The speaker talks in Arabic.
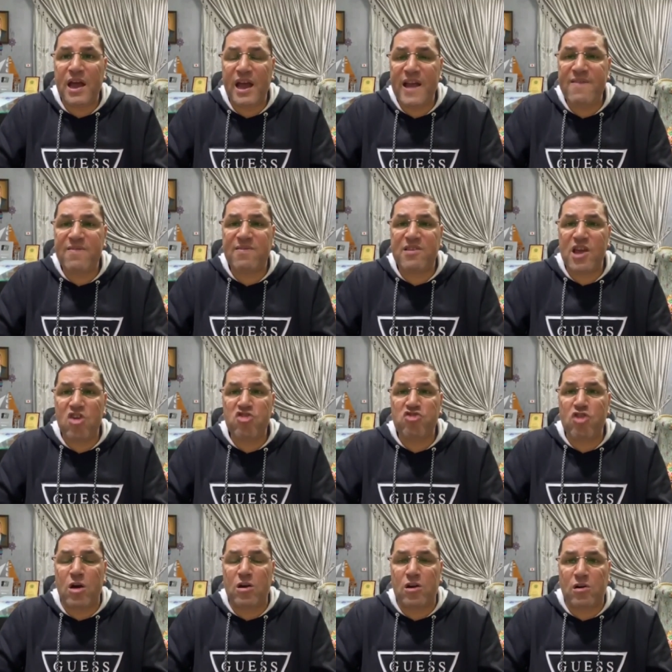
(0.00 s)
آه، عز
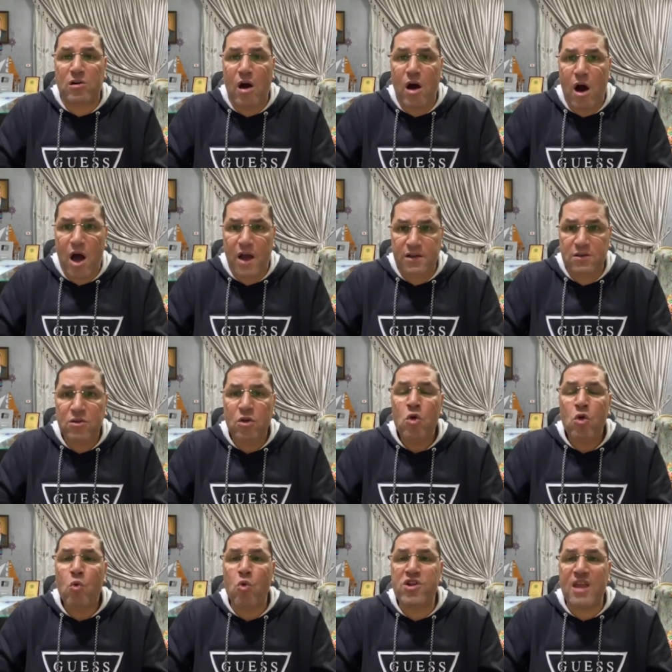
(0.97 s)
يشار
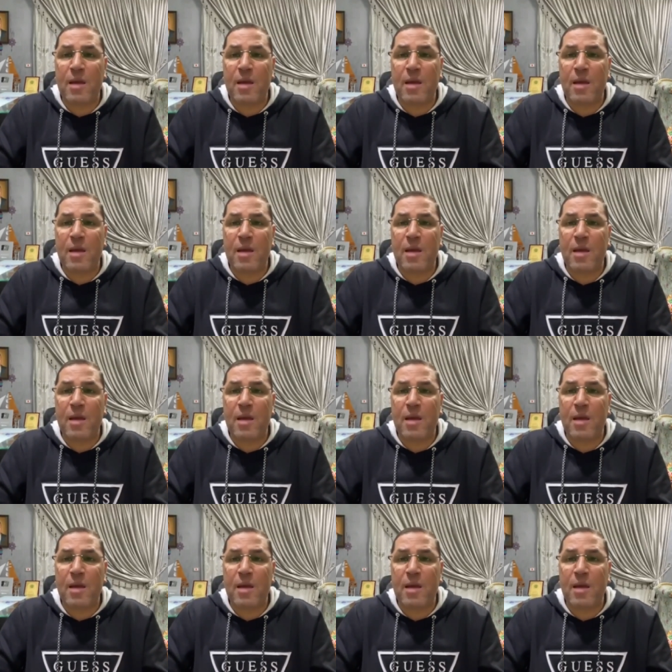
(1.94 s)
الرهان